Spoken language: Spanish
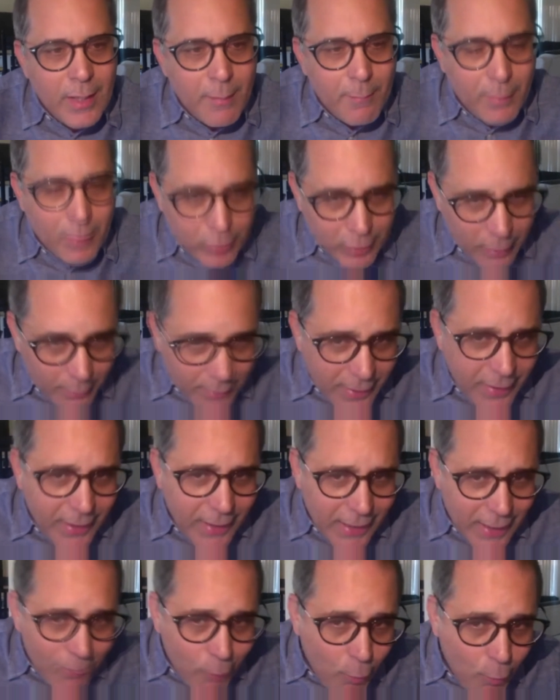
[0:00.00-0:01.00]
Pero
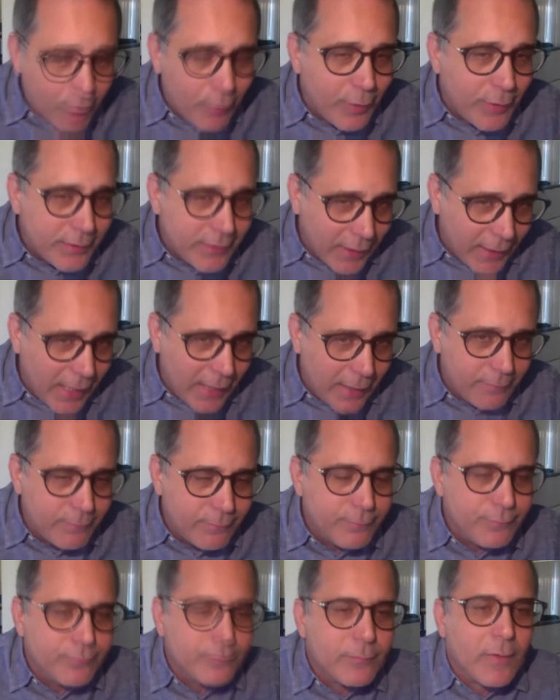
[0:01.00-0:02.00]
también es bueno destacar
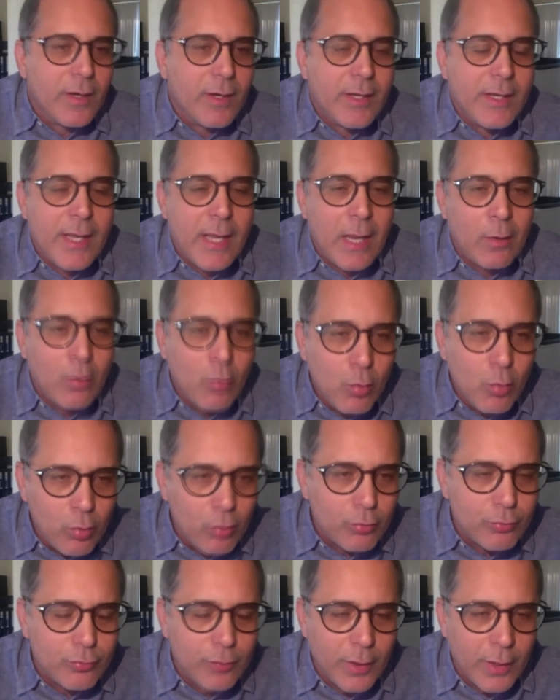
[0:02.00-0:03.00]
que
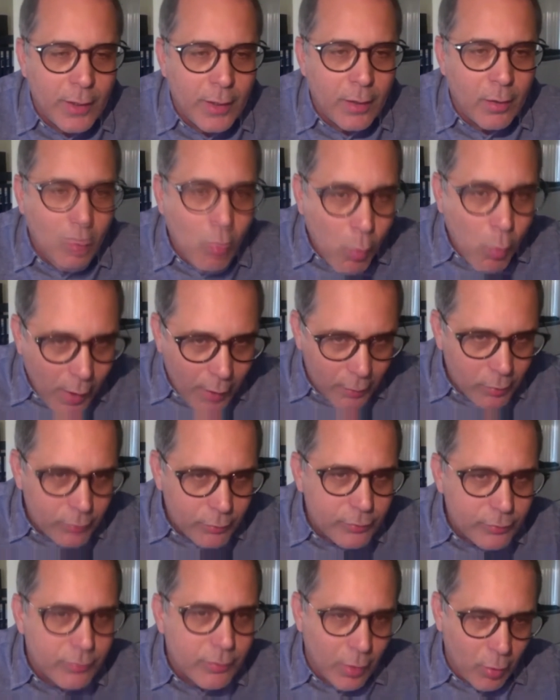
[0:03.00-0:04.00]
algunos eh,
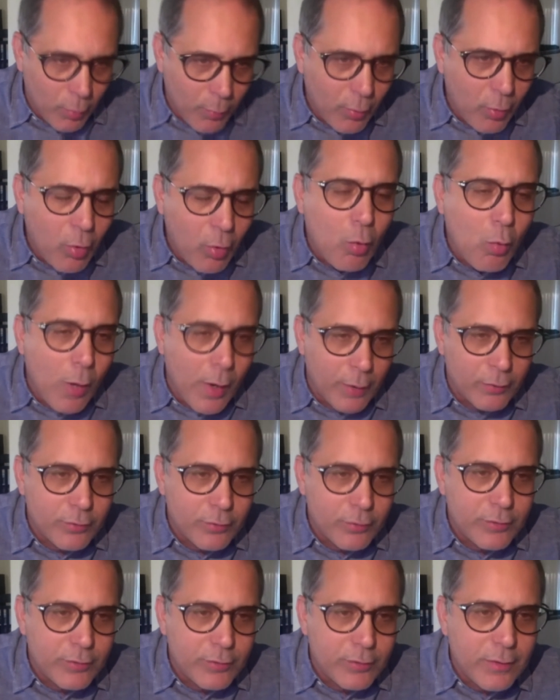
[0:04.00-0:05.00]
cubanos, que no pocos cubanos,
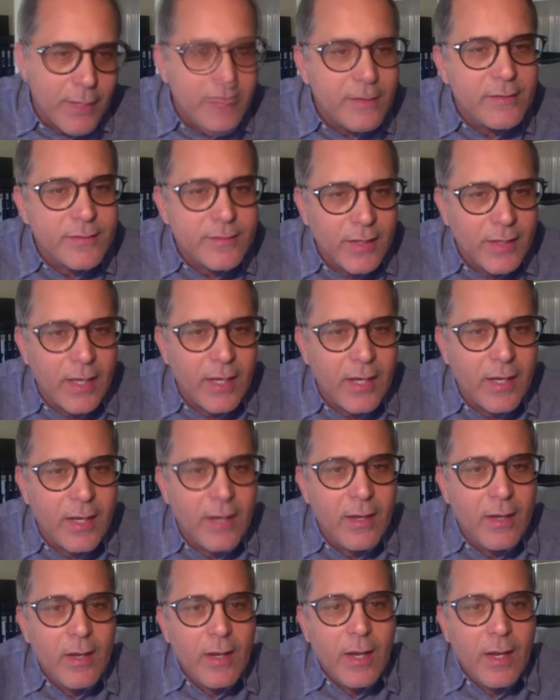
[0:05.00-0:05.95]
también se,